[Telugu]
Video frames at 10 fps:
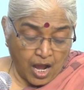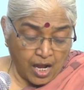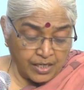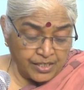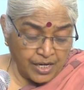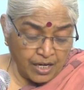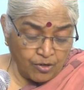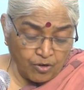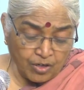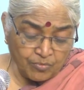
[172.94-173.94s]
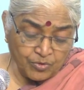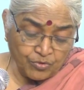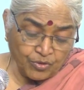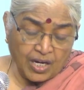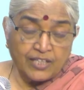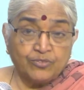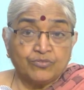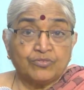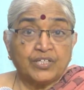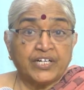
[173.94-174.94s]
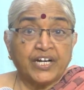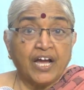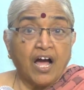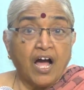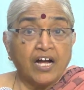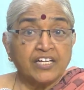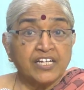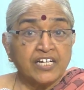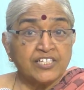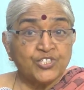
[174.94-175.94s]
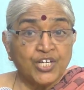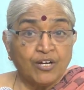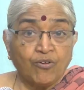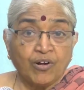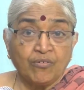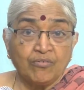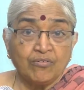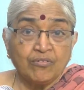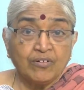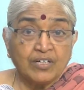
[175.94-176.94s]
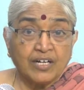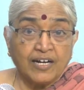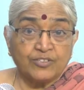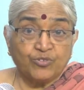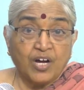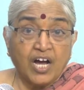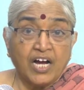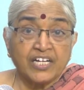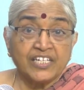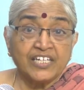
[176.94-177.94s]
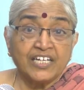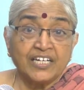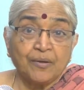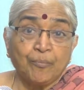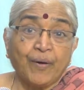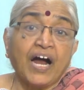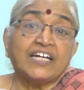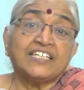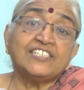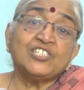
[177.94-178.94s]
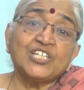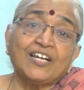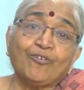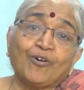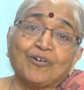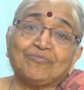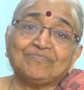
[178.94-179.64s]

ఆజ్ఞాలోకమును కాదు అంటే ఆజ్ఞలిచ్చే లోకం కాదు ఆజ్ఞల్ని పాటించే లోకం